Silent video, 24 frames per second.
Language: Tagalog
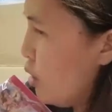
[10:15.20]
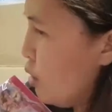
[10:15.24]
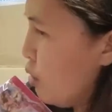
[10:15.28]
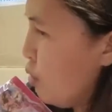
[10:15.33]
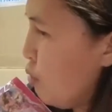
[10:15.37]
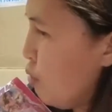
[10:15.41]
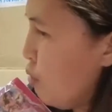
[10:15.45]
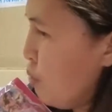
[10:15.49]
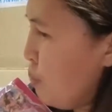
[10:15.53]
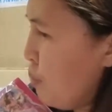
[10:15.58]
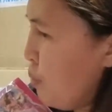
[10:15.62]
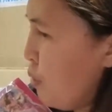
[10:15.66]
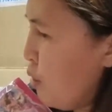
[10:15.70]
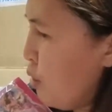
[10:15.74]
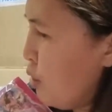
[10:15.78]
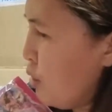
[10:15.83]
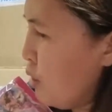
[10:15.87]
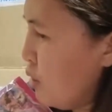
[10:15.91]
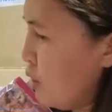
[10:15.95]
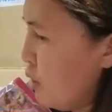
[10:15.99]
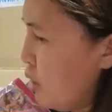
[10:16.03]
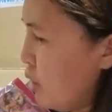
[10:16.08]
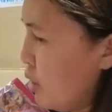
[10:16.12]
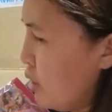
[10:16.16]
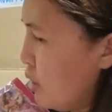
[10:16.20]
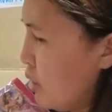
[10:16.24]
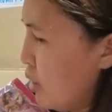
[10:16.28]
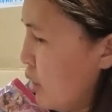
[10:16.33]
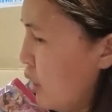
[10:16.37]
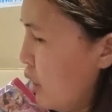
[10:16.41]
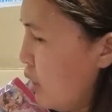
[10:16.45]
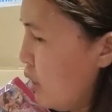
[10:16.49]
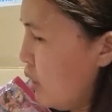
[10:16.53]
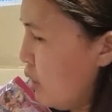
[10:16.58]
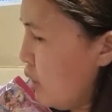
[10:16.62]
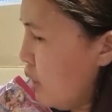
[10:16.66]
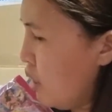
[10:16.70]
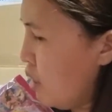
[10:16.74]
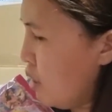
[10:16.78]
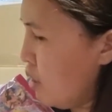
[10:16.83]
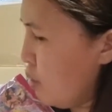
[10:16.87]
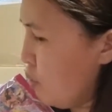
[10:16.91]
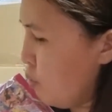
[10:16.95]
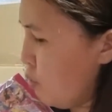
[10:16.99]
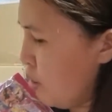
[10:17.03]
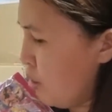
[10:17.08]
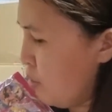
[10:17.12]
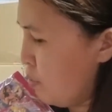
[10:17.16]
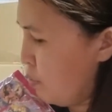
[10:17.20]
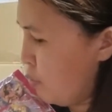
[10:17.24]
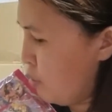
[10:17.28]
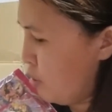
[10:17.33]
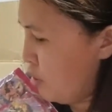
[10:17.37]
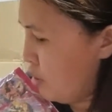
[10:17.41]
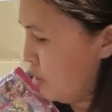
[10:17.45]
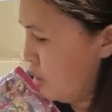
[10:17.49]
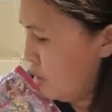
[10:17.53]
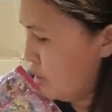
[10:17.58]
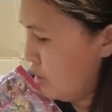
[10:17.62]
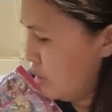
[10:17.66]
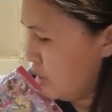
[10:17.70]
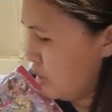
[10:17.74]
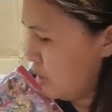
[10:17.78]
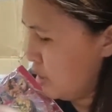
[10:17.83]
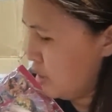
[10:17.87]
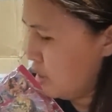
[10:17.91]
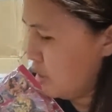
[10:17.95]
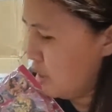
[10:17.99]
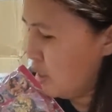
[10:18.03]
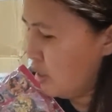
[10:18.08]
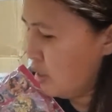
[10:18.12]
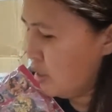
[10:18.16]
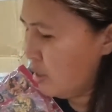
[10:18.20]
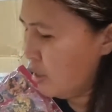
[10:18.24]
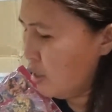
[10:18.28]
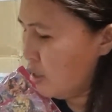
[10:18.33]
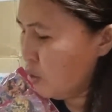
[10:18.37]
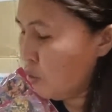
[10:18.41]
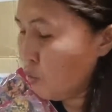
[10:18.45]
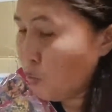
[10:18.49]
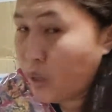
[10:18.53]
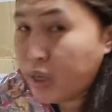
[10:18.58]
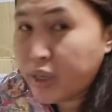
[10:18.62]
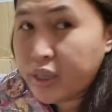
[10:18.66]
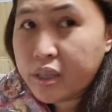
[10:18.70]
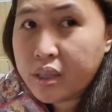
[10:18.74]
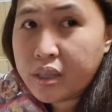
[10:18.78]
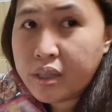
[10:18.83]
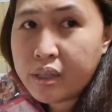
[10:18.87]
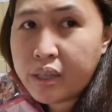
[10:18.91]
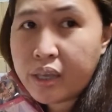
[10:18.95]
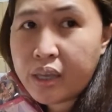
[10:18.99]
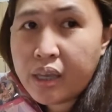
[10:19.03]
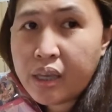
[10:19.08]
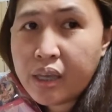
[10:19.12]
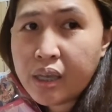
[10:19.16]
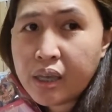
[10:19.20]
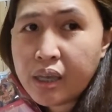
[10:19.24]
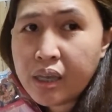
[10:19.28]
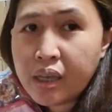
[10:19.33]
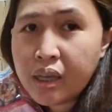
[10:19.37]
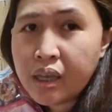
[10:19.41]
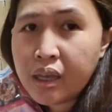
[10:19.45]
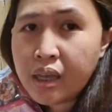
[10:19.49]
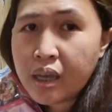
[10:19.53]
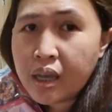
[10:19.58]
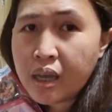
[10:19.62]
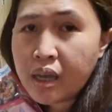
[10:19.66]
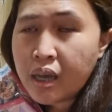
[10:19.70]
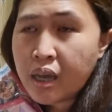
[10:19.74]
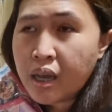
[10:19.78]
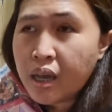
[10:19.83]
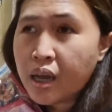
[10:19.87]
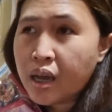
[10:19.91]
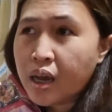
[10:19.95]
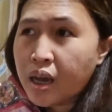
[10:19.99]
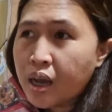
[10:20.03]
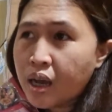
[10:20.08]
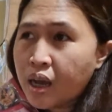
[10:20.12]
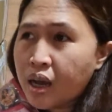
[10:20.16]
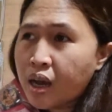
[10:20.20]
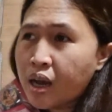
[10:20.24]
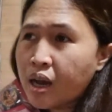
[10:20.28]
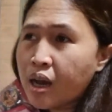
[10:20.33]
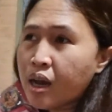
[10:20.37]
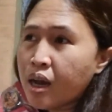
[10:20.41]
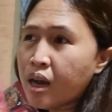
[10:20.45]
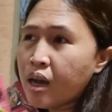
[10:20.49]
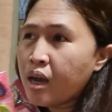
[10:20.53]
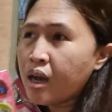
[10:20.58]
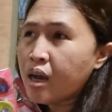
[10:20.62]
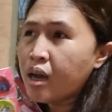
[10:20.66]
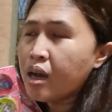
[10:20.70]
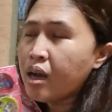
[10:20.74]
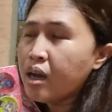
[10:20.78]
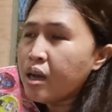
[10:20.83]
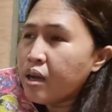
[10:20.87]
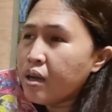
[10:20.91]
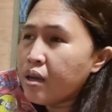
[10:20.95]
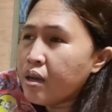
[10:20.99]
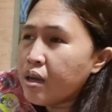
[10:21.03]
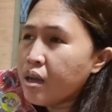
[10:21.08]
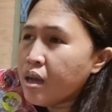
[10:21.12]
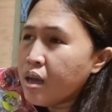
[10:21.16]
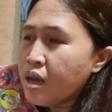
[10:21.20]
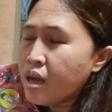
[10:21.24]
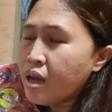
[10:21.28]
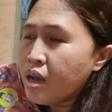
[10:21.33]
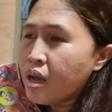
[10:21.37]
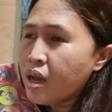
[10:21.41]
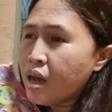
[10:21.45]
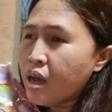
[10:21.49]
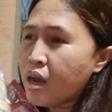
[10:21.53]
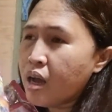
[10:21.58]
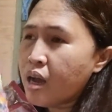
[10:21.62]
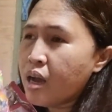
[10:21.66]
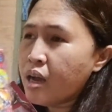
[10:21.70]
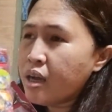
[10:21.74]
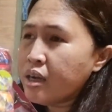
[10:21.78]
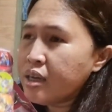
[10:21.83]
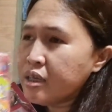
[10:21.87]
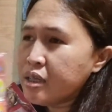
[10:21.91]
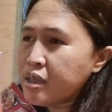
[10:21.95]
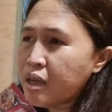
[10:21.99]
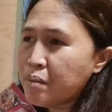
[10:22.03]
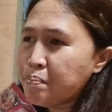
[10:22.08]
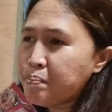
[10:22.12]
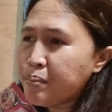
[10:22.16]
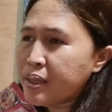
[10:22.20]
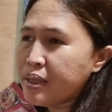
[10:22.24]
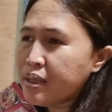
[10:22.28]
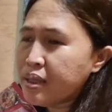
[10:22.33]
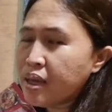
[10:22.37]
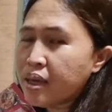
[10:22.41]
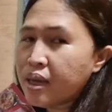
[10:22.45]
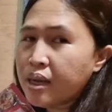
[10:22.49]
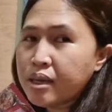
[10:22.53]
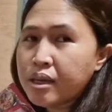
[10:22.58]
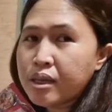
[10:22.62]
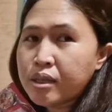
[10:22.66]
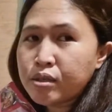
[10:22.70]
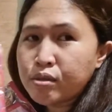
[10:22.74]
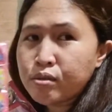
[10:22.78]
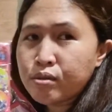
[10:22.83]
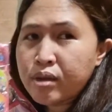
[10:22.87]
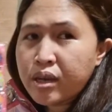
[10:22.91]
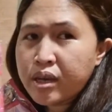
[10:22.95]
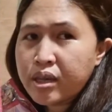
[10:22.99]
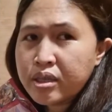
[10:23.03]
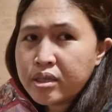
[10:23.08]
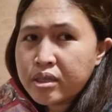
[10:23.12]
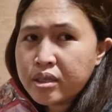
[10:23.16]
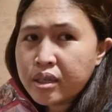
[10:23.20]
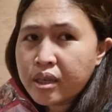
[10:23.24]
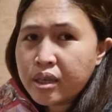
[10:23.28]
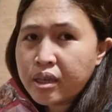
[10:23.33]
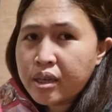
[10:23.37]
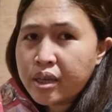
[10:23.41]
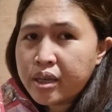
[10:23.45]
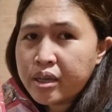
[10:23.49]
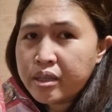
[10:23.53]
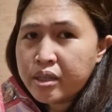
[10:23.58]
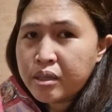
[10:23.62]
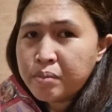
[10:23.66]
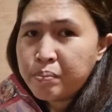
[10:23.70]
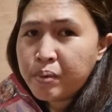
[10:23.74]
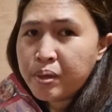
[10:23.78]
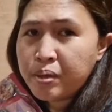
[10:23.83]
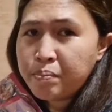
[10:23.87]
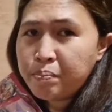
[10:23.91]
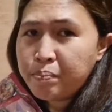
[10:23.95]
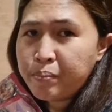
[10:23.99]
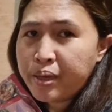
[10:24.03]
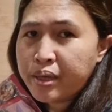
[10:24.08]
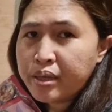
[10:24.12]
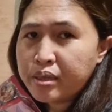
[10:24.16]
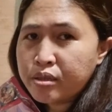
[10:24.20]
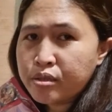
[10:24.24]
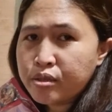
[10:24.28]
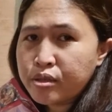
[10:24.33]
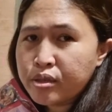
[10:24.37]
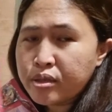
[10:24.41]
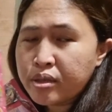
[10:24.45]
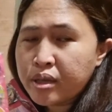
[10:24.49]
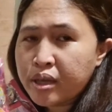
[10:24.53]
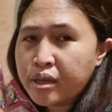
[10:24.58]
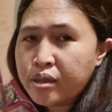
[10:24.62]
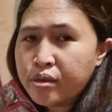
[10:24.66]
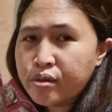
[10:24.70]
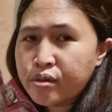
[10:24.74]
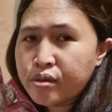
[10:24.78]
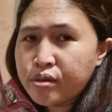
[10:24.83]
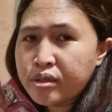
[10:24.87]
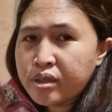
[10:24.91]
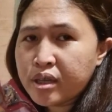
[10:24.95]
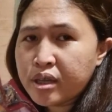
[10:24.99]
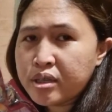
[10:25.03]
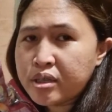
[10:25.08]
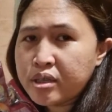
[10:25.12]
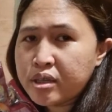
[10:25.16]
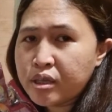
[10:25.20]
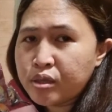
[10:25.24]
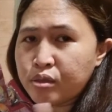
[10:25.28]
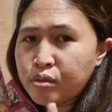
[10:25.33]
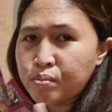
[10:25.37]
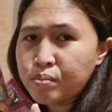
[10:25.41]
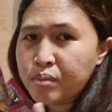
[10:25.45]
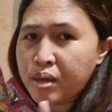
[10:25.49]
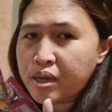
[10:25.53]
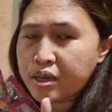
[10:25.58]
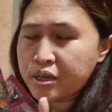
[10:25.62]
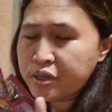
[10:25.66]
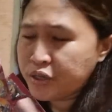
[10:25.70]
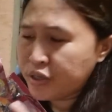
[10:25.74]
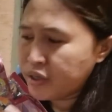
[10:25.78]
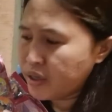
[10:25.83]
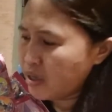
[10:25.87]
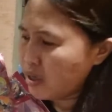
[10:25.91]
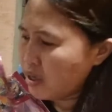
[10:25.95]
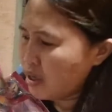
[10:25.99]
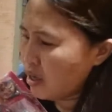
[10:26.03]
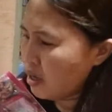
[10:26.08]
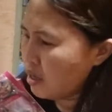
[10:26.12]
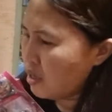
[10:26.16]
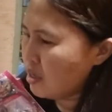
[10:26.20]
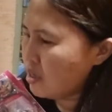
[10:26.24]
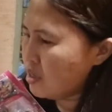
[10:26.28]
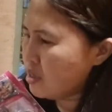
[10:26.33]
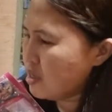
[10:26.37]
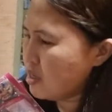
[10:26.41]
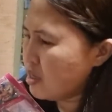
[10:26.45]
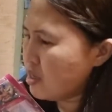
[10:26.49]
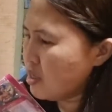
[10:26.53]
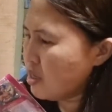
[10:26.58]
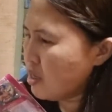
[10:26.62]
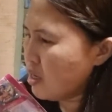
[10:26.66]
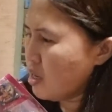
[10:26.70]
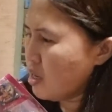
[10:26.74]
2, 4, 6, 8, 10, 12, 14, 16, 18, 20. Ah... Uh, ang isang pad na ganito guys ay 85 pesos ngayon kasi tumaas siya guys.